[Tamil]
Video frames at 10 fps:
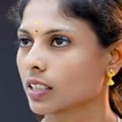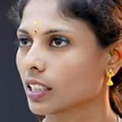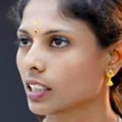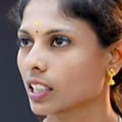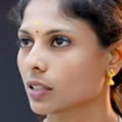
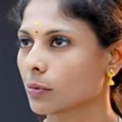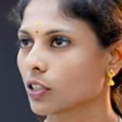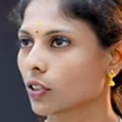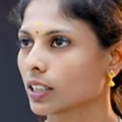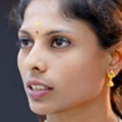ஜென்ரல்
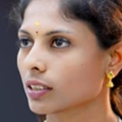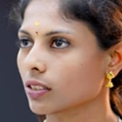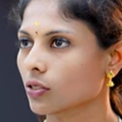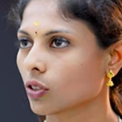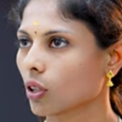அரேஞ்ச்மெண்ட் ட்ராயிங்ஸு
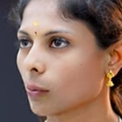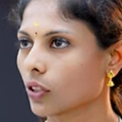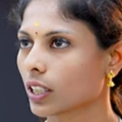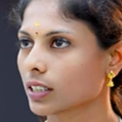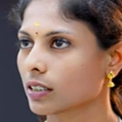ஷாப்
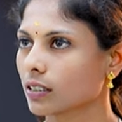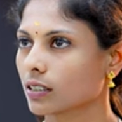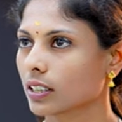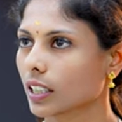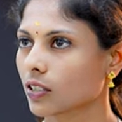ட்ராயிங்ஸு
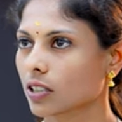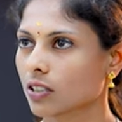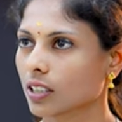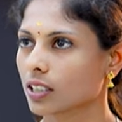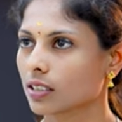எரெக்ஷன்
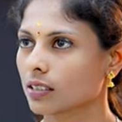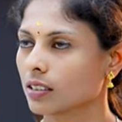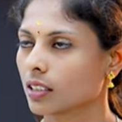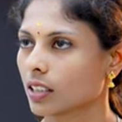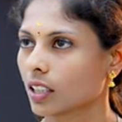ட்ராயிங்ஸு
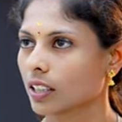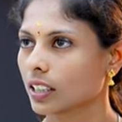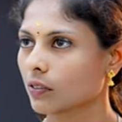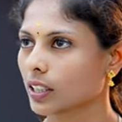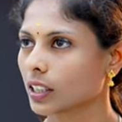அண்ட்
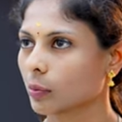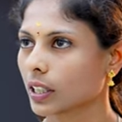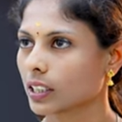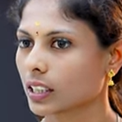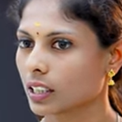தென் வந்துட்டு
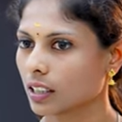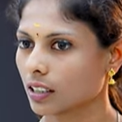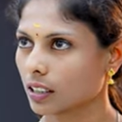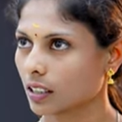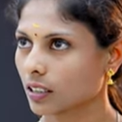பார்த்தீங்கன்னா
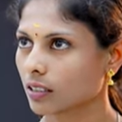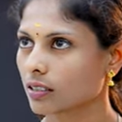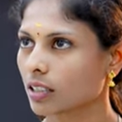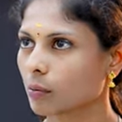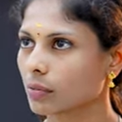
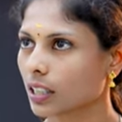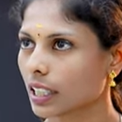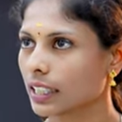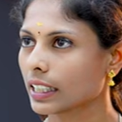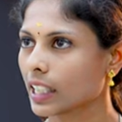சம்
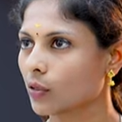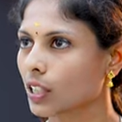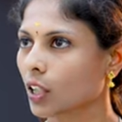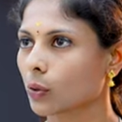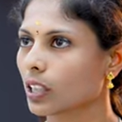கலர்
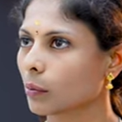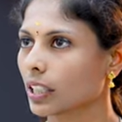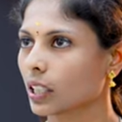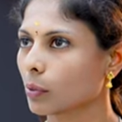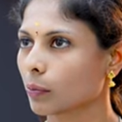லேஅவுட்ஸ் எல்லாம் கூட நம்ம
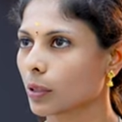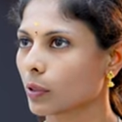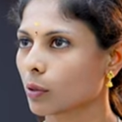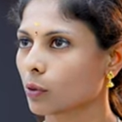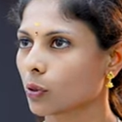எல்லாம் ப்ரிப்பேர்
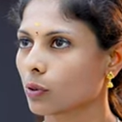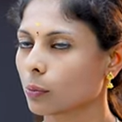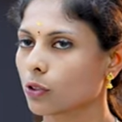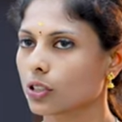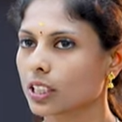பண்ண முடியும்
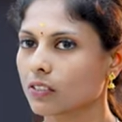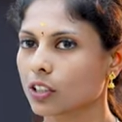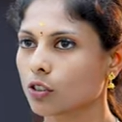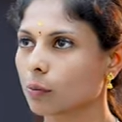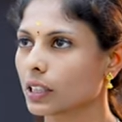ஒரு ஷீட்
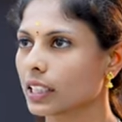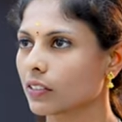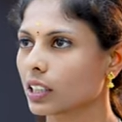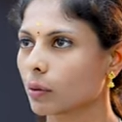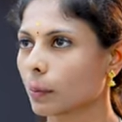வந்துட்டு ஒரு
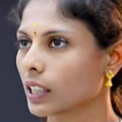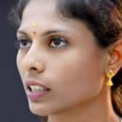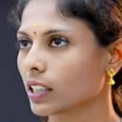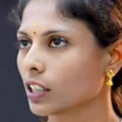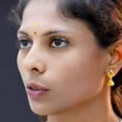பில்டிங் வந்து நம்ம
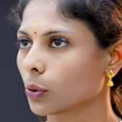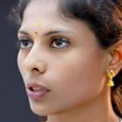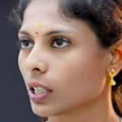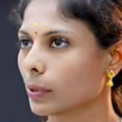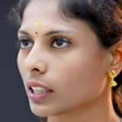பண்ணிட்டு இருக்கிறது
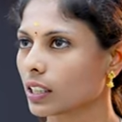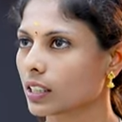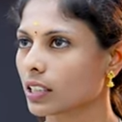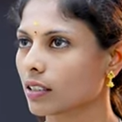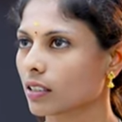டோட்டலி
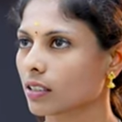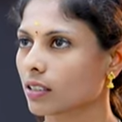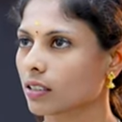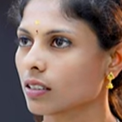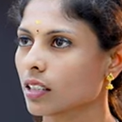பார்த்தீங்கன்னா ஸ்டீல்
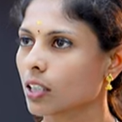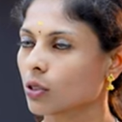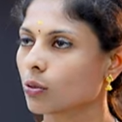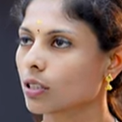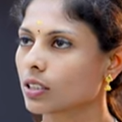ஸ்ட்ரக்சர்ஸ்
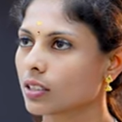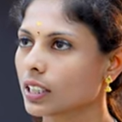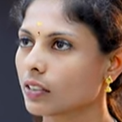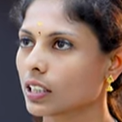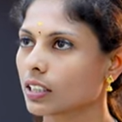ஸோ ஒரு
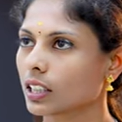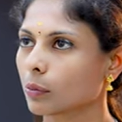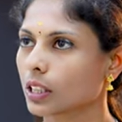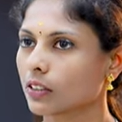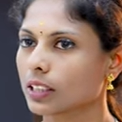ஷீட் வந்துட்டு
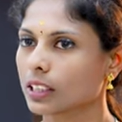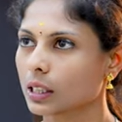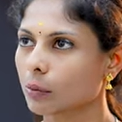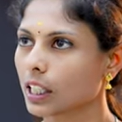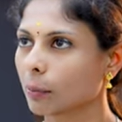நமக்கு வந்து
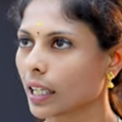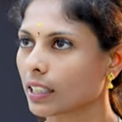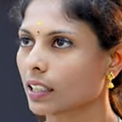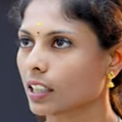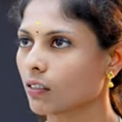இந்த மாதிரி
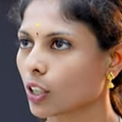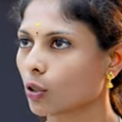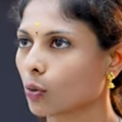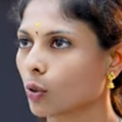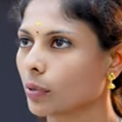பேட்டர்ல தான்
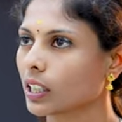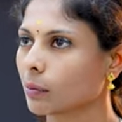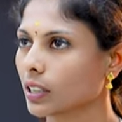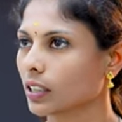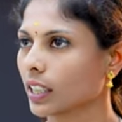வரணும் அப்படின்னு
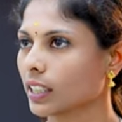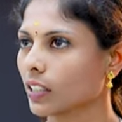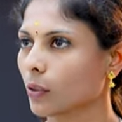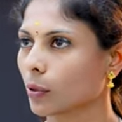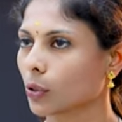நம்ம
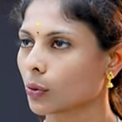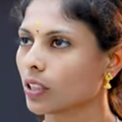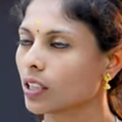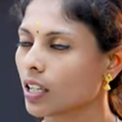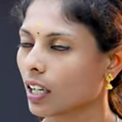ஐடென்டிஃபை பண்ணோம்னா
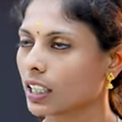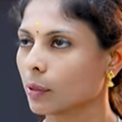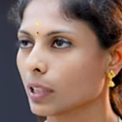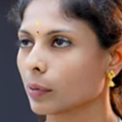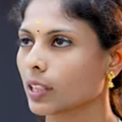
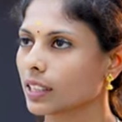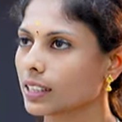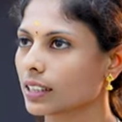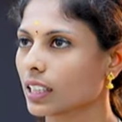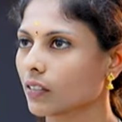அதேமாதிரி நம்மளால
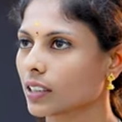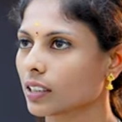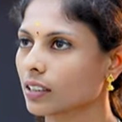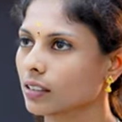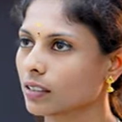ஈஸியாக
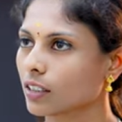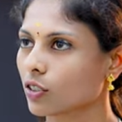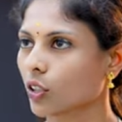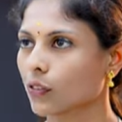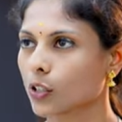வந்துட்டு இந்த
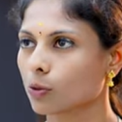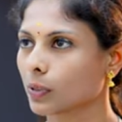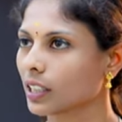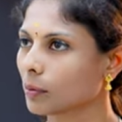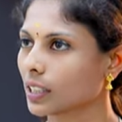சாஃப்ட்வேர் யூஸ்
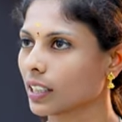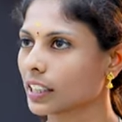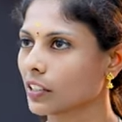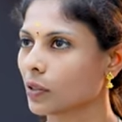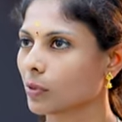பண்ணி நம்மளால
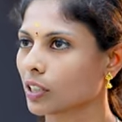ஐடென்டிஃபை